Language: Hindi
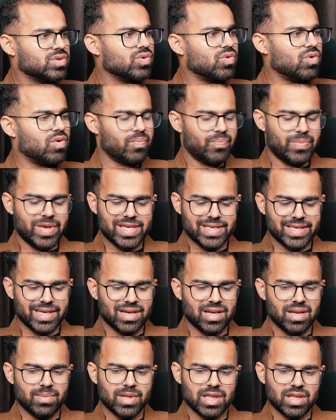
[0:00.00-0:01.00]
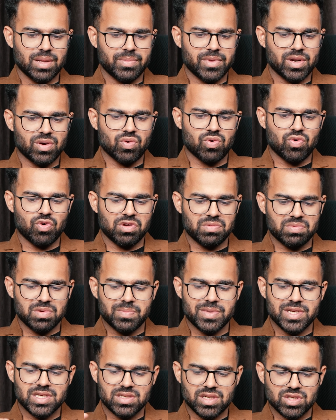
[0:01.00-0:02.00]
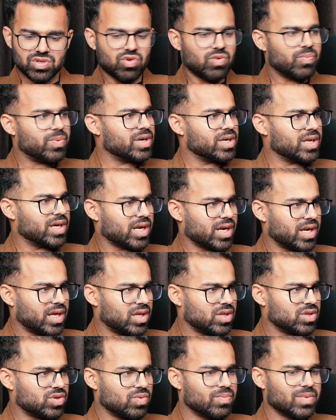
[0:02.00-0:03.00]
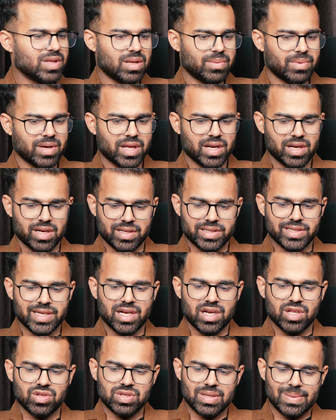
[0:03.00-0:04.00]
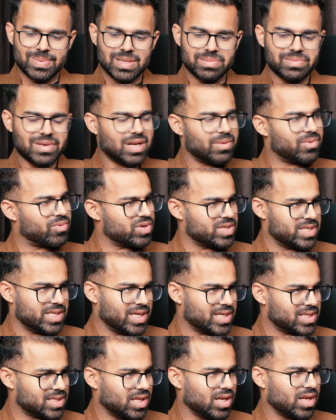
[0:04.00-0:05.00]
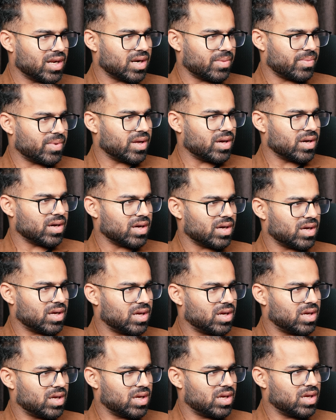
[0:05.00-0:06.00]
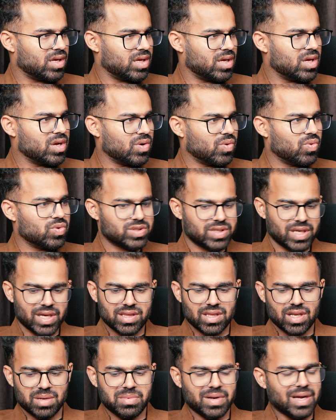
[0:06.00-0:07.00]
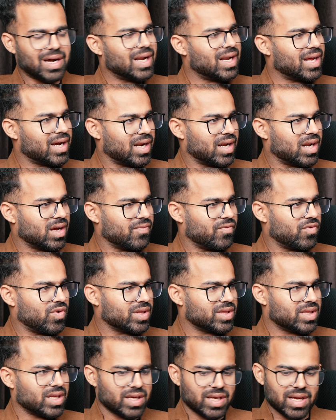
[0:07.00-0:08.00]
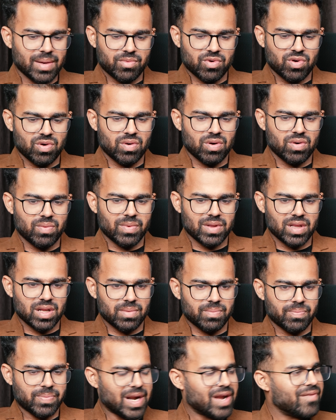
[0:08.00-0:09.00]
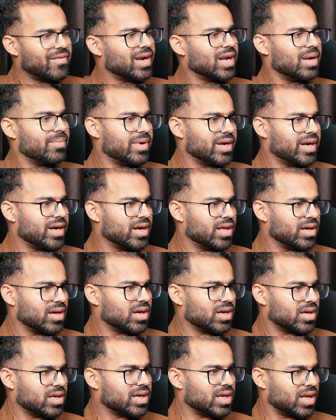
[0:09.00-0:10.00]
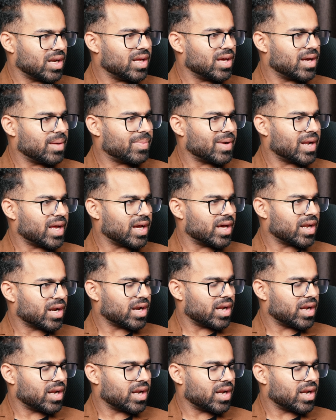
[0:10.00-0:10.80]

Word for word: तो बेसिकली मतलब मेरे को कोई भी बिजनेस ओपन करना है तो मतलब अगर चलने तो सबसे पहले मेरे को जीएसटी लेना पड़ेगा जीएसटी उसके अंदर भी अलग अलग वो आते हैं कि आपको मतलब प्राइवेट लिमिटेड के लिए अप्लाई करना हाँ,